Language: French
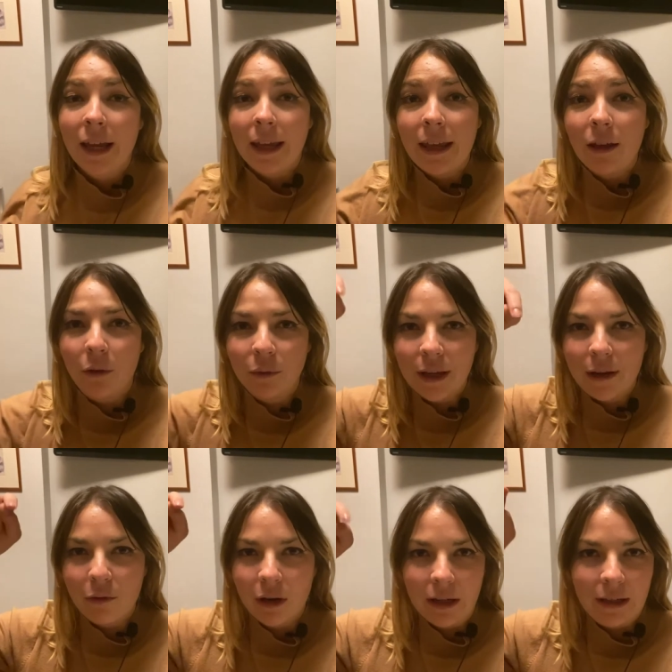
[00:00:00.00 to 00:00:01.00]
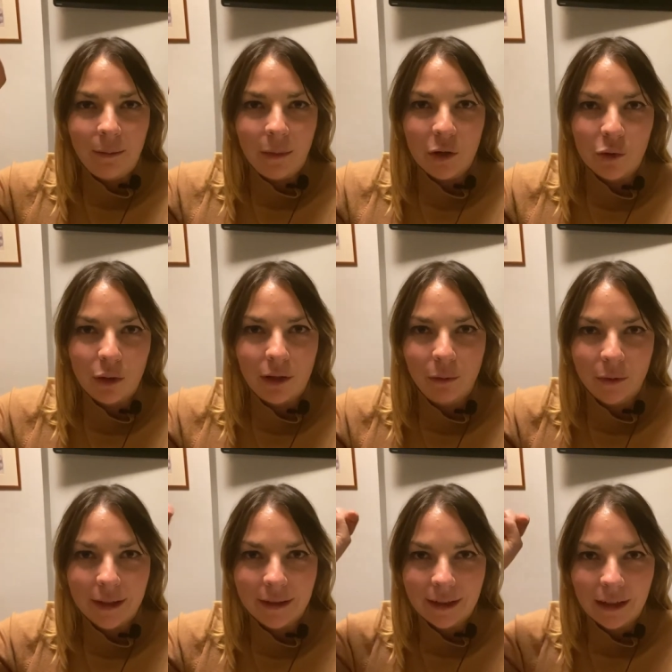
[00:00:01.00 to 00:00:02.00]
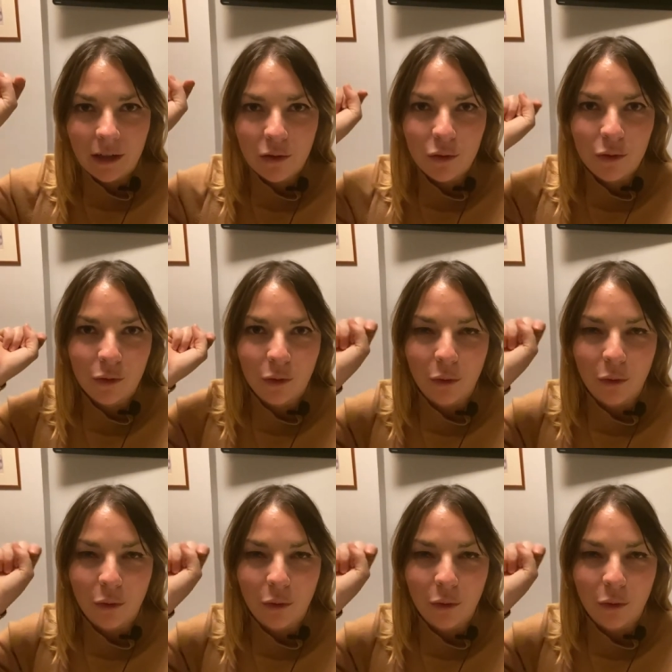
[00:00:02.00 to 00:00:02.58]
Et vous allez voir les images qui vont s'insérer juste